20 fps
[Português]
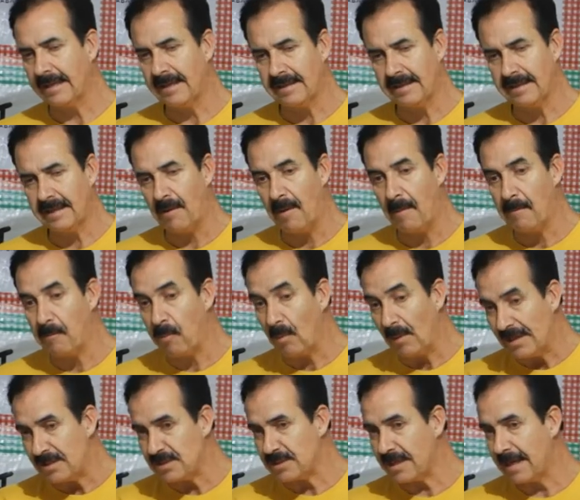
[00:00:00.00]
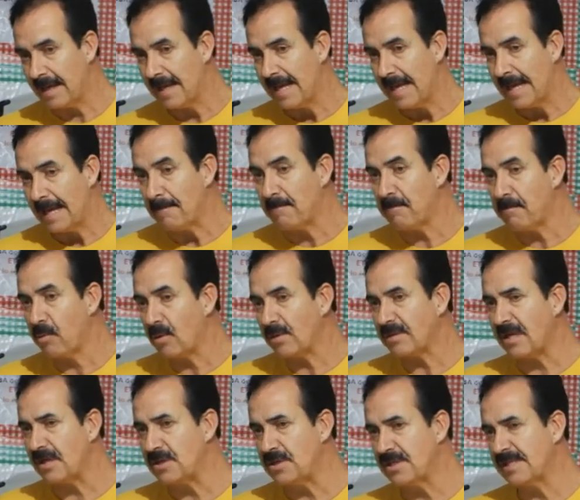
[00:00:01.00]
que é uma política
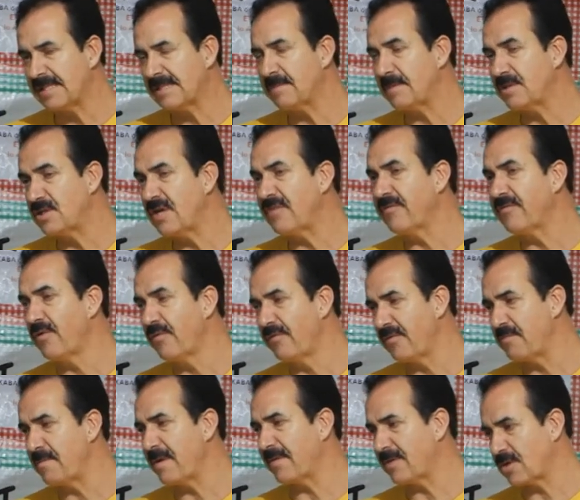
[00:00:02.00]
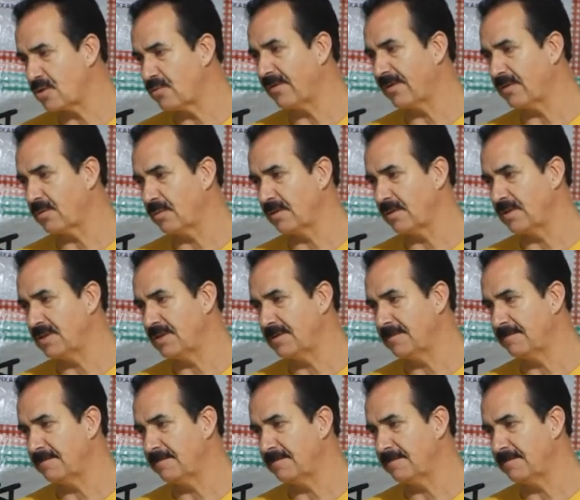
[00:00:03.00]
importantíssima de envolvimento da juventude.